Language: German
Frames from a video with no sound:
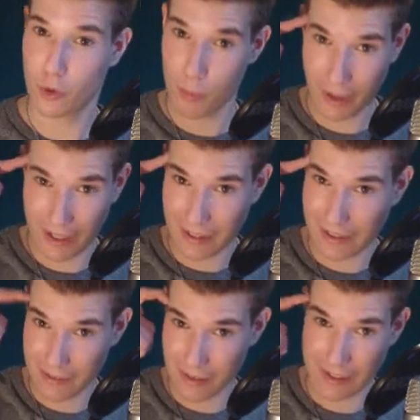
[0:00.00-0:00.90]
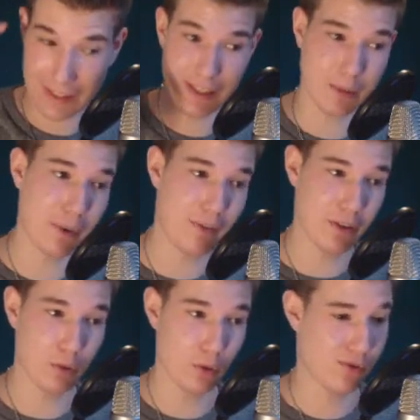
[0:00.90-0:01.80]
Typ kriegt doch was nicht hin. Ich bin einfach
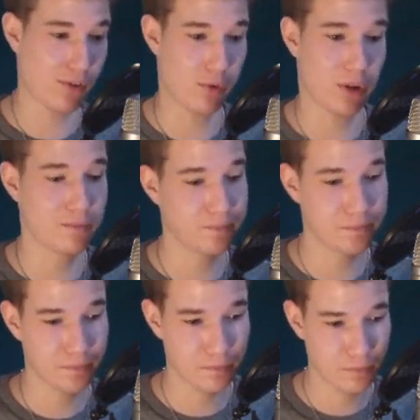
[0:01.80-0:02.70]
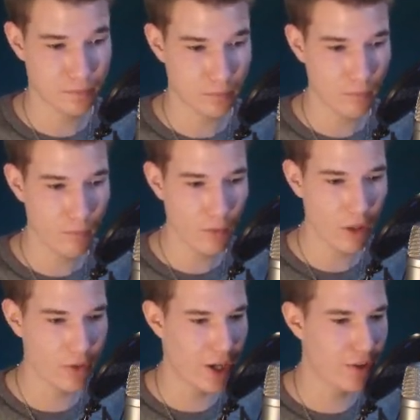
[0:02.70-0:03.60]
so doof dafür.
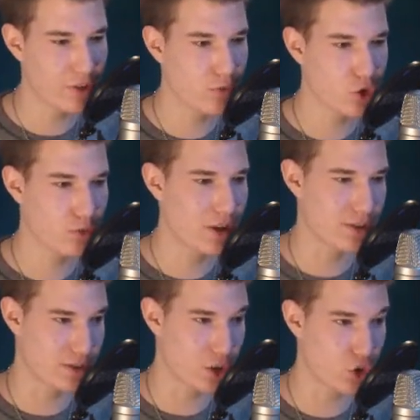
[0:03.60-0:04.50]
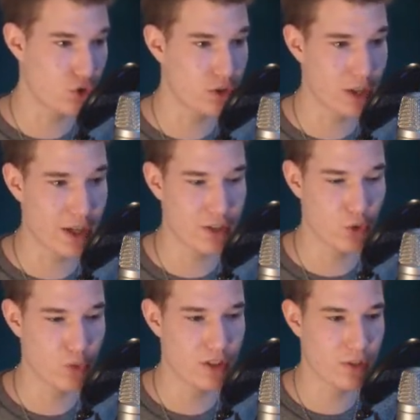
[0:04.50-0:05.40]
Die Hälfte haben wir schon mal. Sehr schön. Die erste
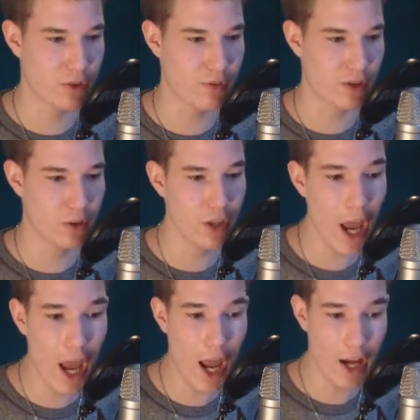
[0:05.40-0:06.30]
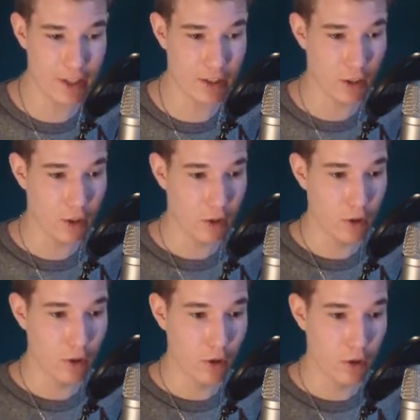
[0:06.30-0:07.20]
Greens davon haben wir... Nix!
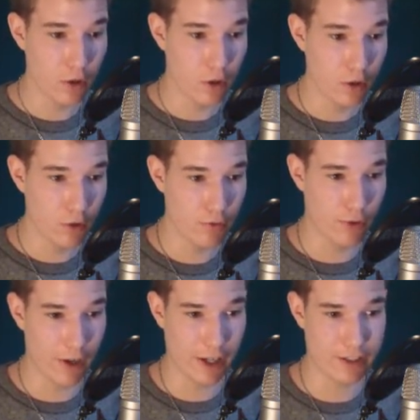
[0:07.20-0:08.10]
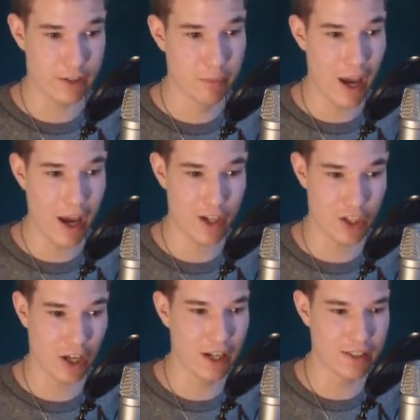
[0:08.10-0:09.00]
Voller Smash,
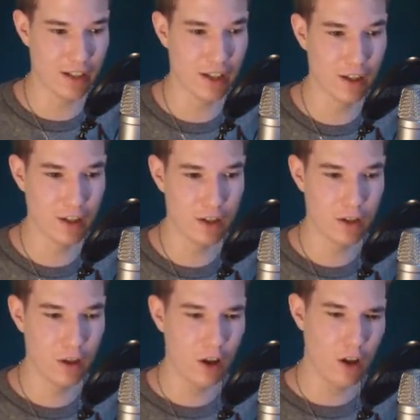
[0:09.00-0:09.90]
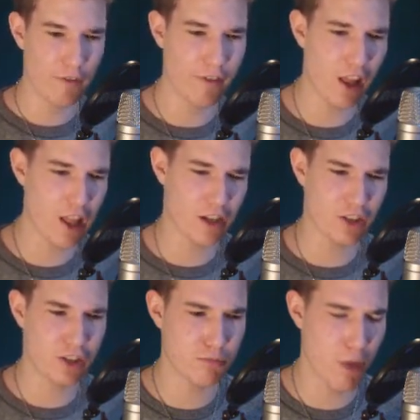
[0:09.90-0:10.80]
Alter. Fucking
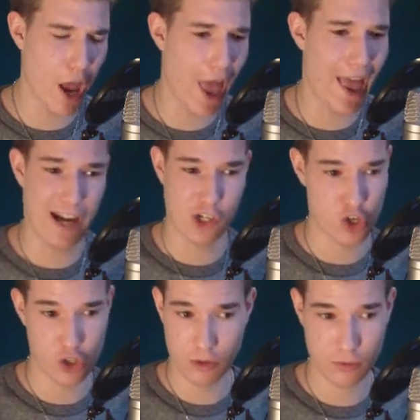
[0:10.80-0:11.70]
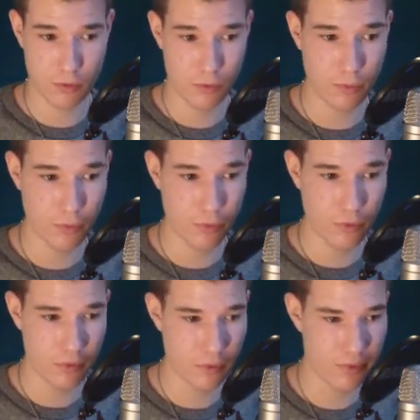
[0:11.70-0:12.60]
Smash.
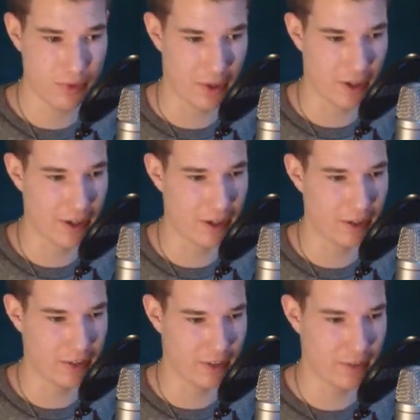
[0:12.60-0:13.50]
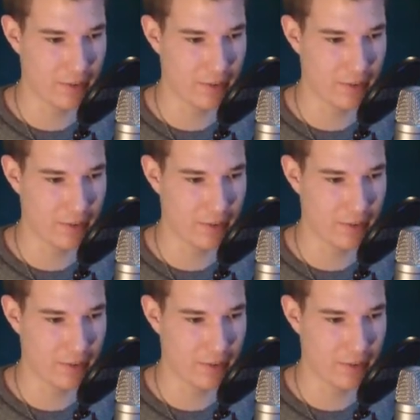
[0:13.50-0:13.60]
Voll geil, Alter.